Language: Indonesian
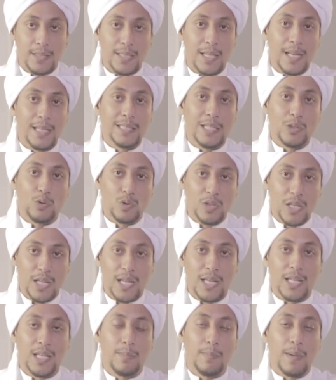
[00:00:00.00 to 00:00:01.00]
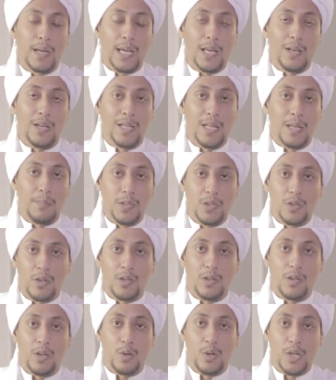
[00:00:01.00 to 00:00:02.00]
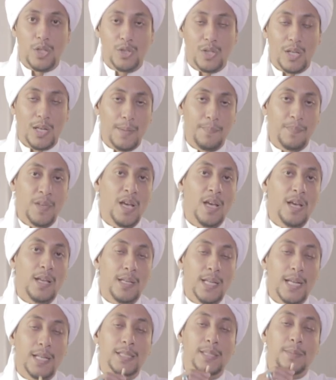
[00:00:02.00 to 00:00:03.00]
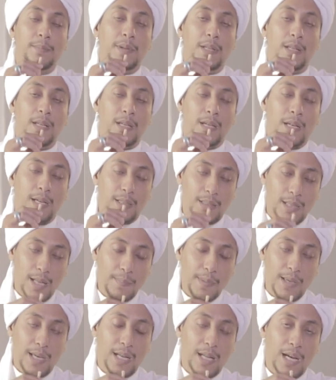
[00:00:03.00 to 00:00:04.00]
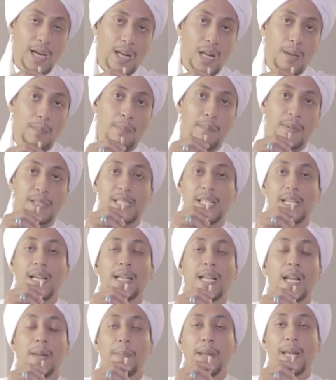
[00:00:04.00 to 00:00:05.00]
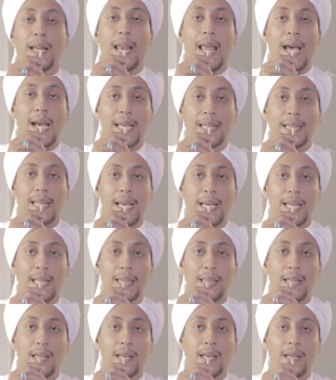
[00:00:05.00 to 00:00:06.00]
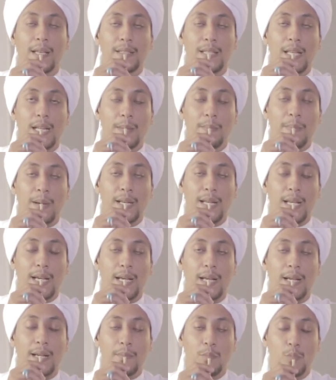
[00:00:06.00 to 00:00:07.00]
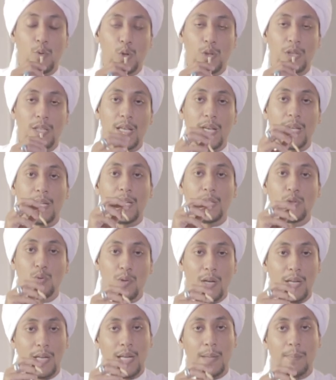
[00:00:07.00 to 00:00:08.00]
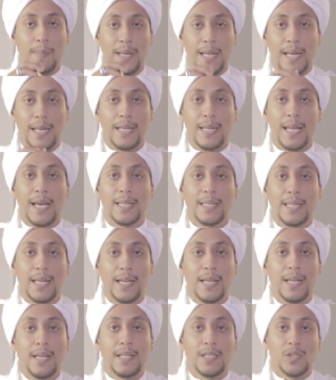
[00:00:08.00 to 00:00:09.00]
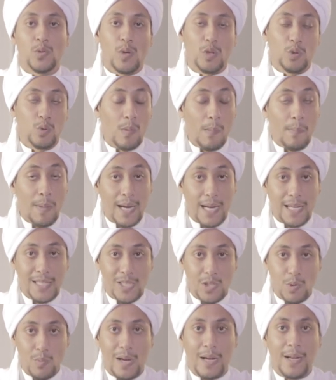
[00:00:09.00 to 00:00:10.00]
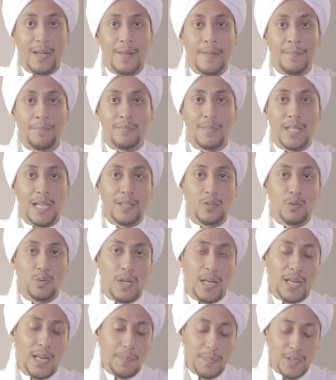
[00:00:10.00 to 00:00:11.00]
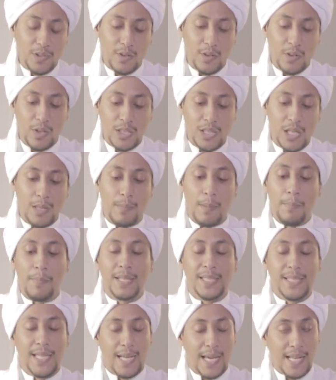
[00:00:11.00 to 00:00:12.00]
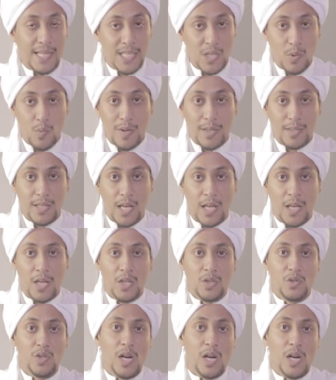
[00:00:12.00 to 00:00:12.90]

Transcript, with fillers: salah satu cara yang dipakai oleh Nabi Shallallahu Alaihi Wasallam dan e, Nabi kadang-kadang membersihkan daripada langit-langit daripada uh, mulutnya dan juga daripada lidahnya sewaktu memakai siwak. Dan juga Nabi SAW membersihkan siwaknya.